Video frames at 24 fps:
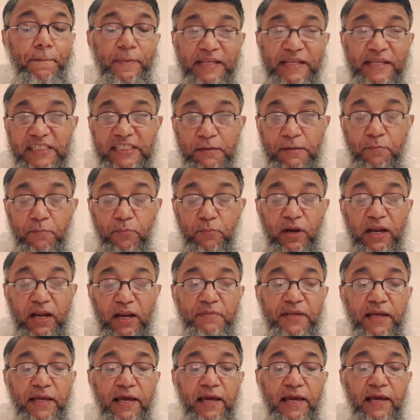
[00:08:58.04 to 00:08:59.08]
জাস্ট আমি বললাম
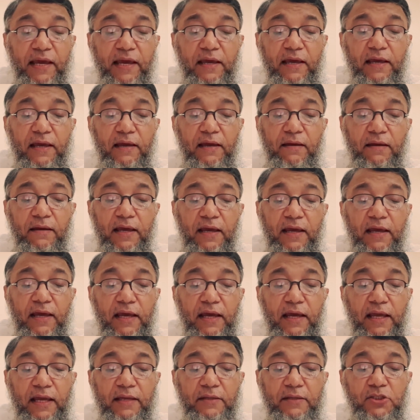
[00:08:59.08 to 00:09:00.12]
যে
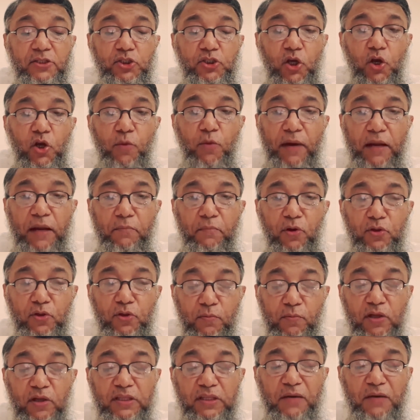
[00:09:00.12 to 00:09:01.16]
এই চলমান মত
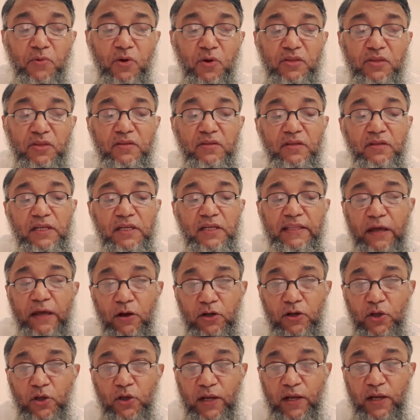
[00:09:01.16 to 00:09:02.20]
মতামত কি
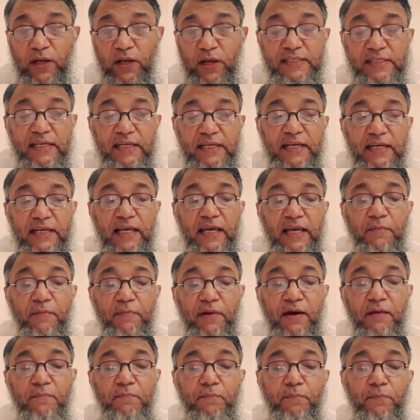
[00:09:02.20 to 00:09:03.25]
দেওয়ার দরকার আছে নাকি
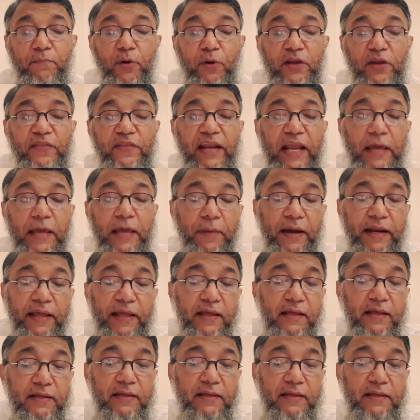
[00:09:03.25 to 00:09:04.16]
আমরা পরে দিলেই পারি